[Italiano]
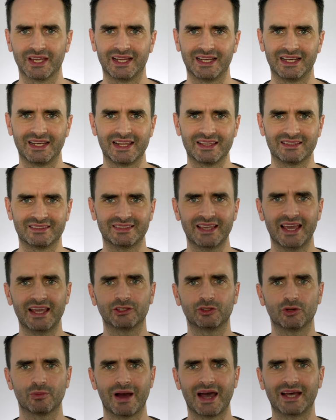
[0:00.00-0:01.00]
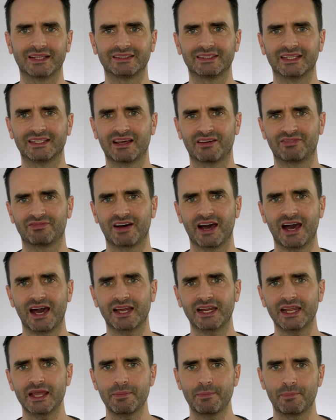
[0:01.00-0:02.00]
le 6 domande da
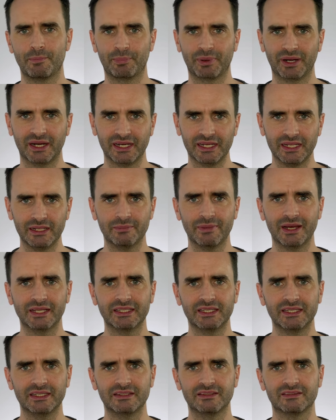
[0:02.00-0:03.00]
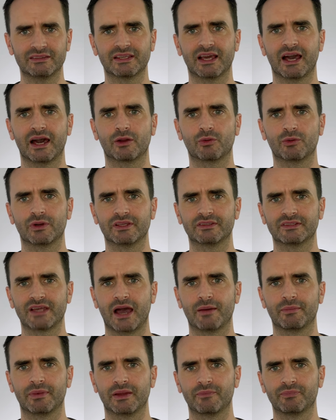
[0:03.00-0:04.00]
fare prima di iniziare un
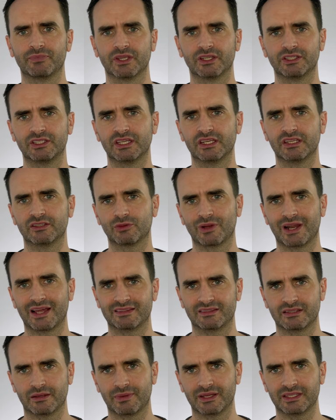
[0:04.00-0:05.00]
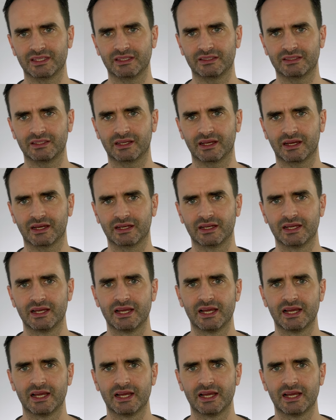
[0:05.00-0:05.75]
esame di risonanza magnetica.